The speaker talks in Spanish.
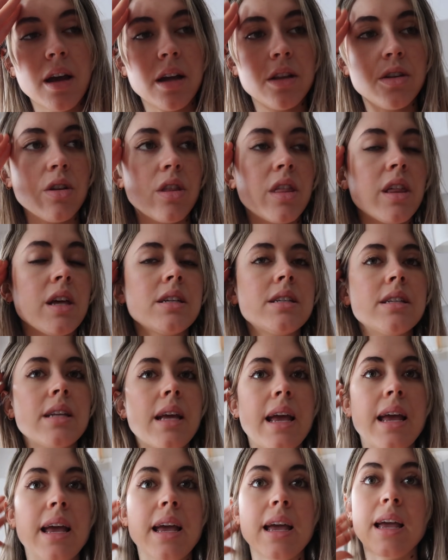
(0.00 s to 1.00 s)

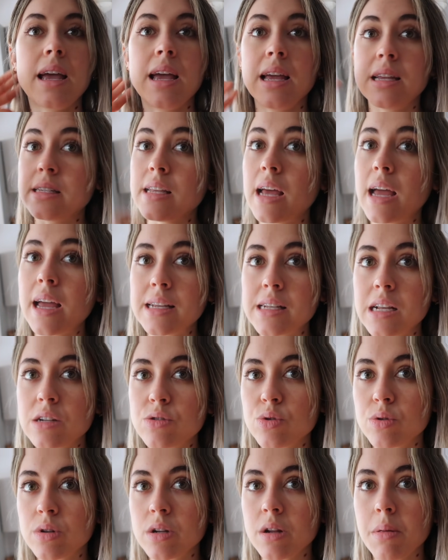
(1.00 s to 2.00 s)
Entonces, eh, esa es la
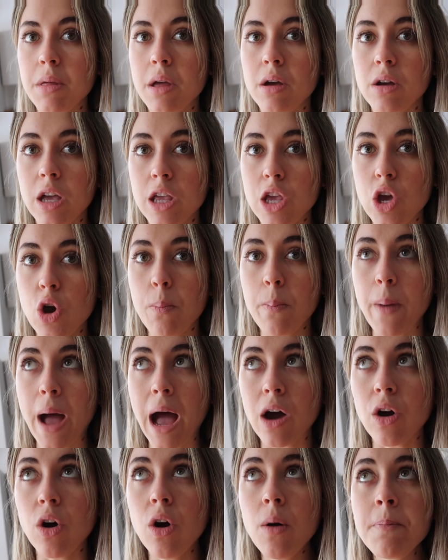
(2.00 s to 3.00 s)
suscripción que yo
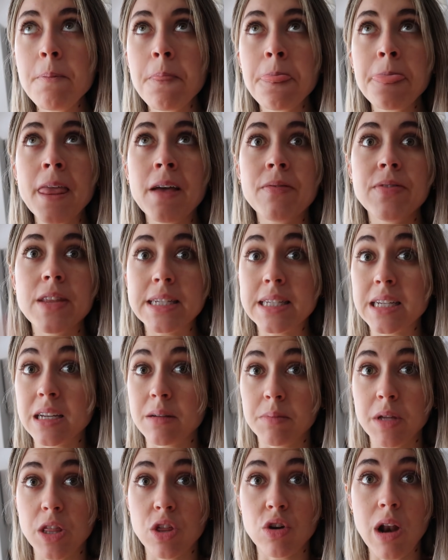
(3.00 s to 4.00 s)
pago desde
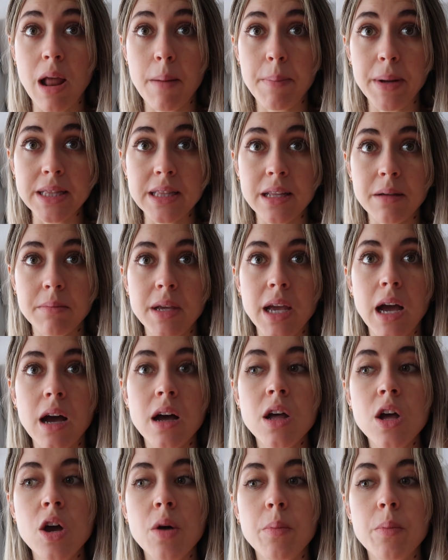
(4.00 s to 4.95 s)
que empezó la pandemia,